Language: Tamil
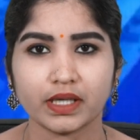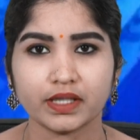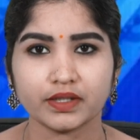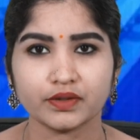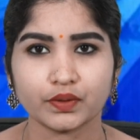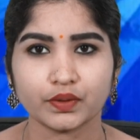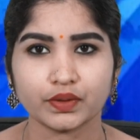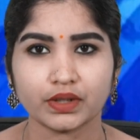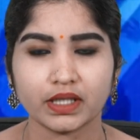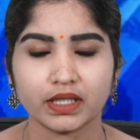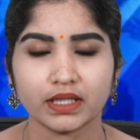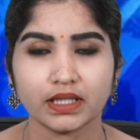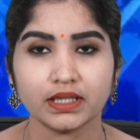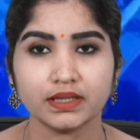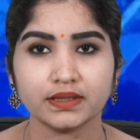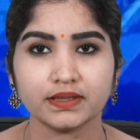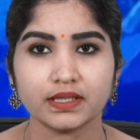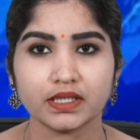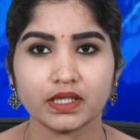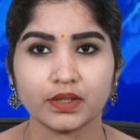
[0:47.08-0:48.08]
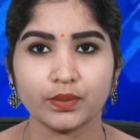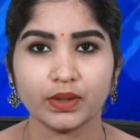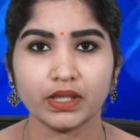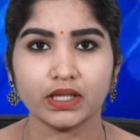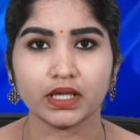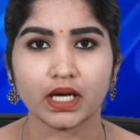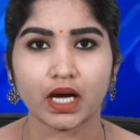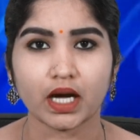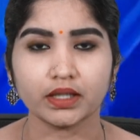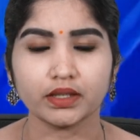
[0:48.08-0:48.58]
பரிசோதனையில் சிறுமி
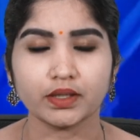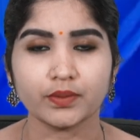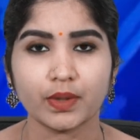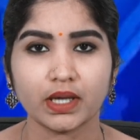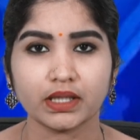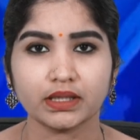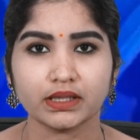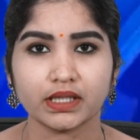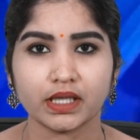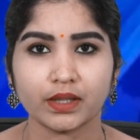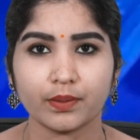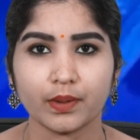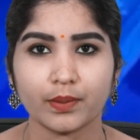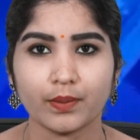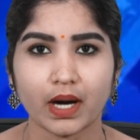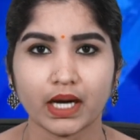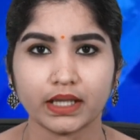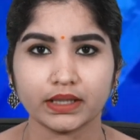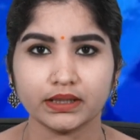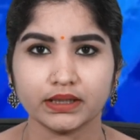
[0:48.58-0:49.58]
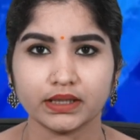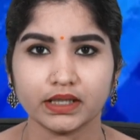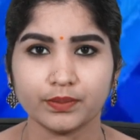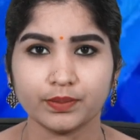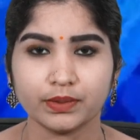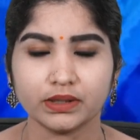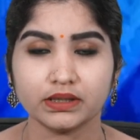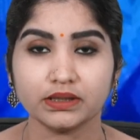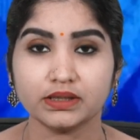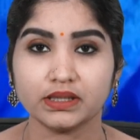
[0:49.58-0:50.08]
நான்கு மாத கர்ப்பமாக
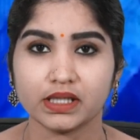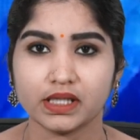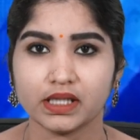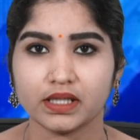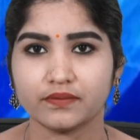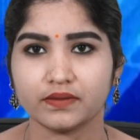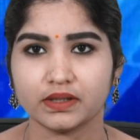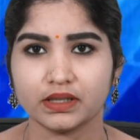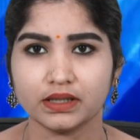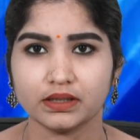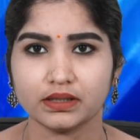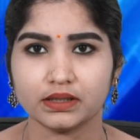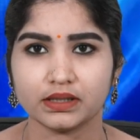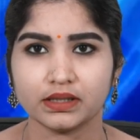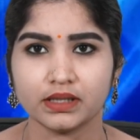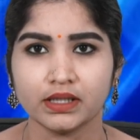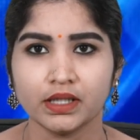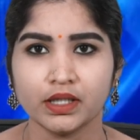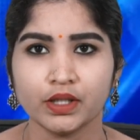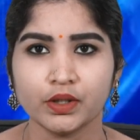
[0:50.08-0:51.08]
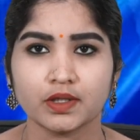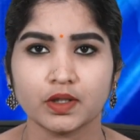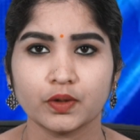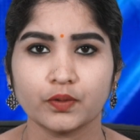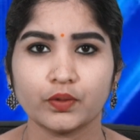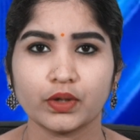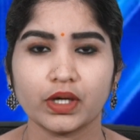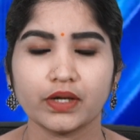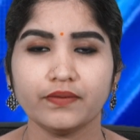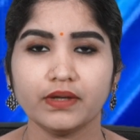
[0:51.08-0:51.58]
இருப்பது தெரிய வந்தது
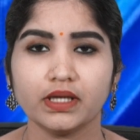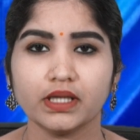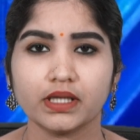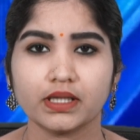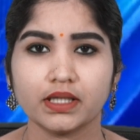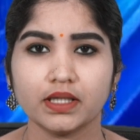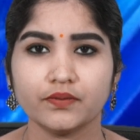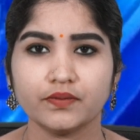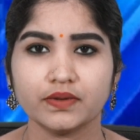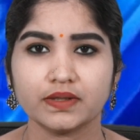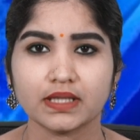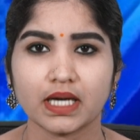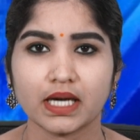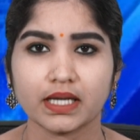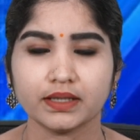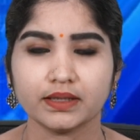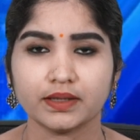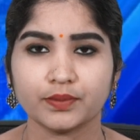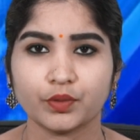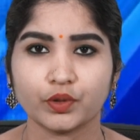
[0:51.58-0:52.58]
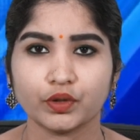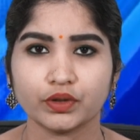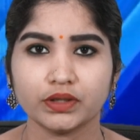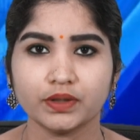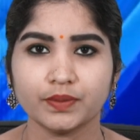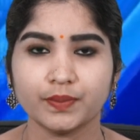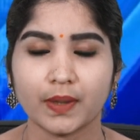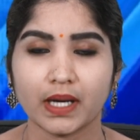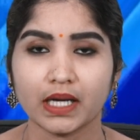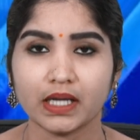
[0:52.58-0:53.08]
உறவினர்கள் விசாரித்த போது
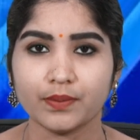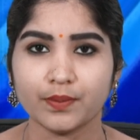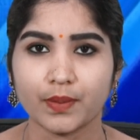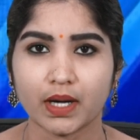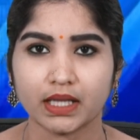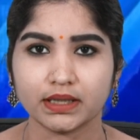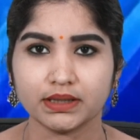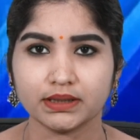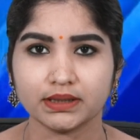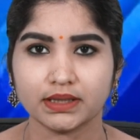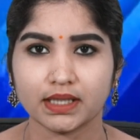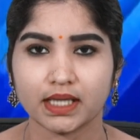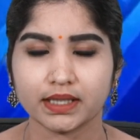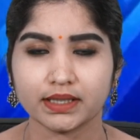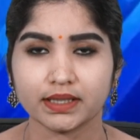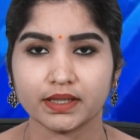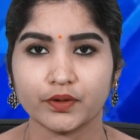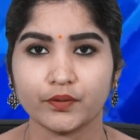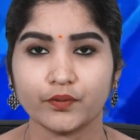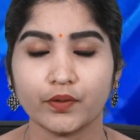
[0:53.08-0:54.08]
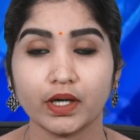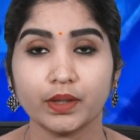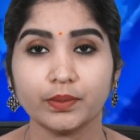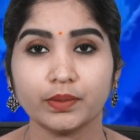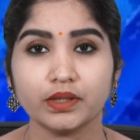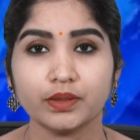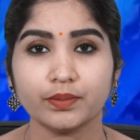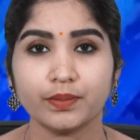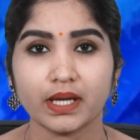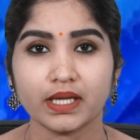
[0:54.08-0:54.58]
பல மாதங்களாக
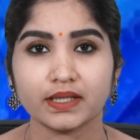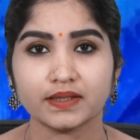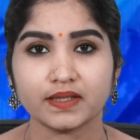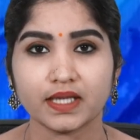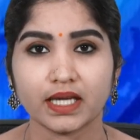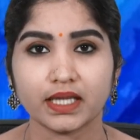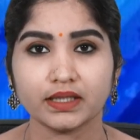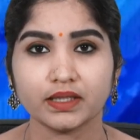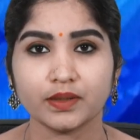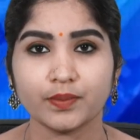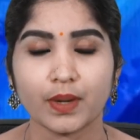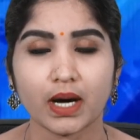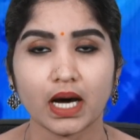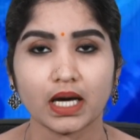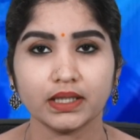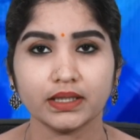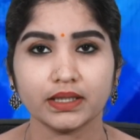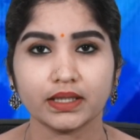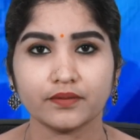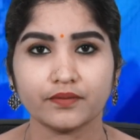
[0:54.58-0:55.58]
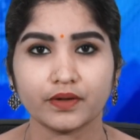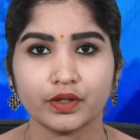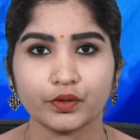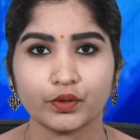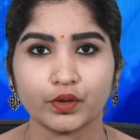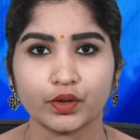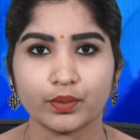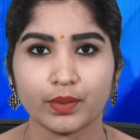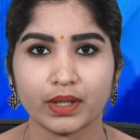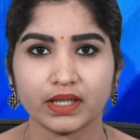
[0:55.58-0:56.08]
ஒன்பது பேர் சேர்ந்து பாலியல்
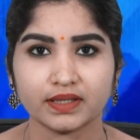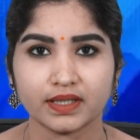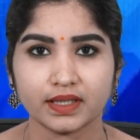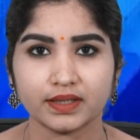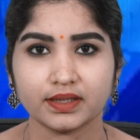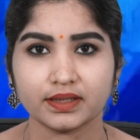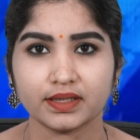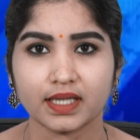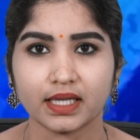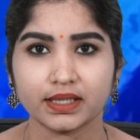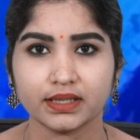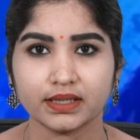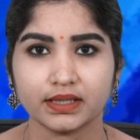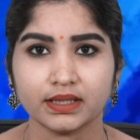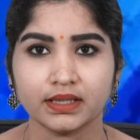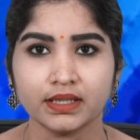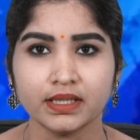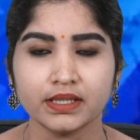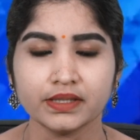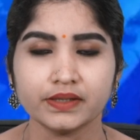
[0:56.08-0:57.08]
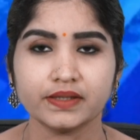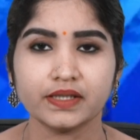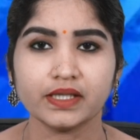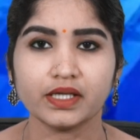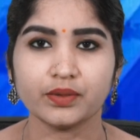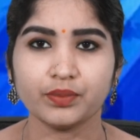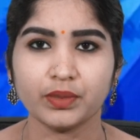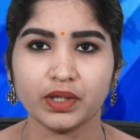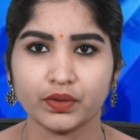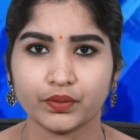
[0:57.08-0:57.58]
வன்கொடுமை செய்ததாக
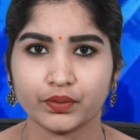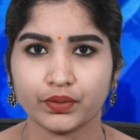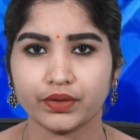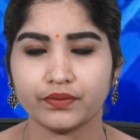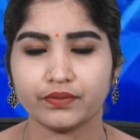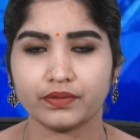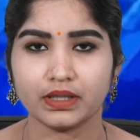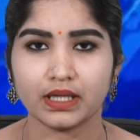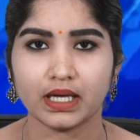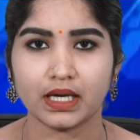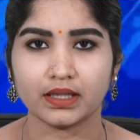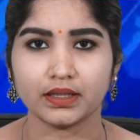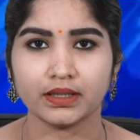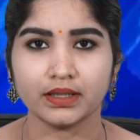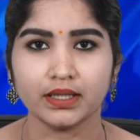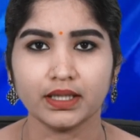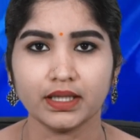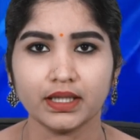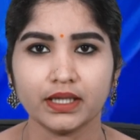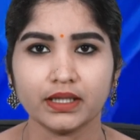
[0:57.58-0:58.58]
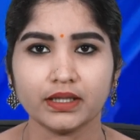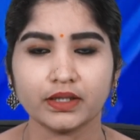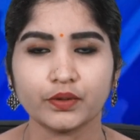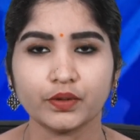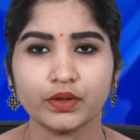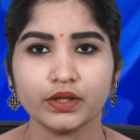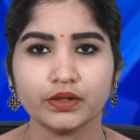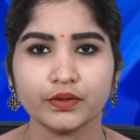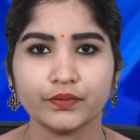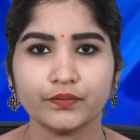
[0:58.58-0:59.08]
சிறுமி கூறியுள்ளார்
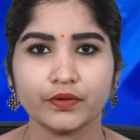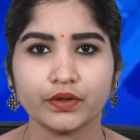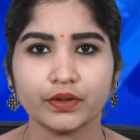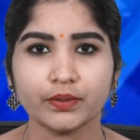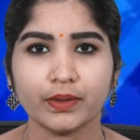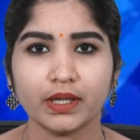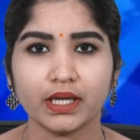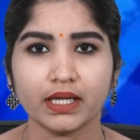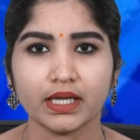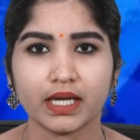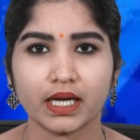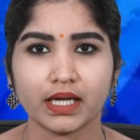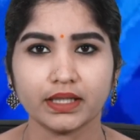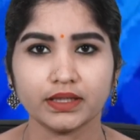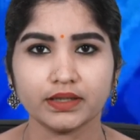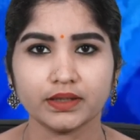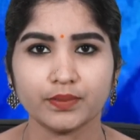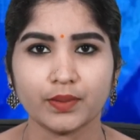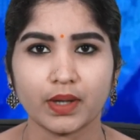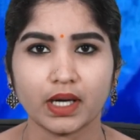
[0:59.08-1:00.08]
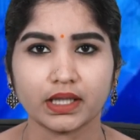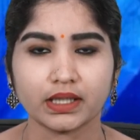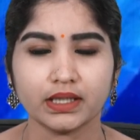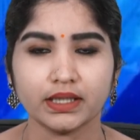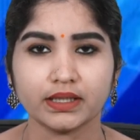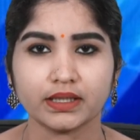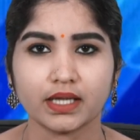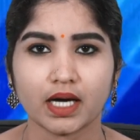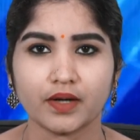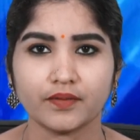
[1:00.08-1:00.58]
இதுகுறித்து உடுமலை அனைத்து
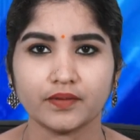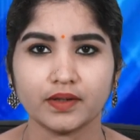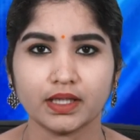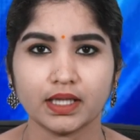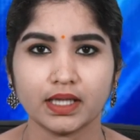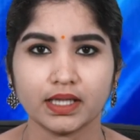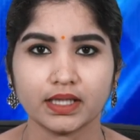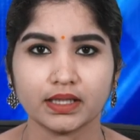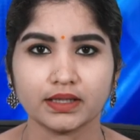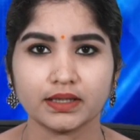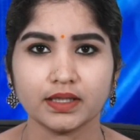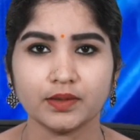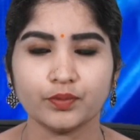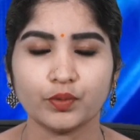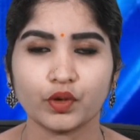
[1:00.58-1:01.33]
மகளிர் காவல் நிலையத்தில்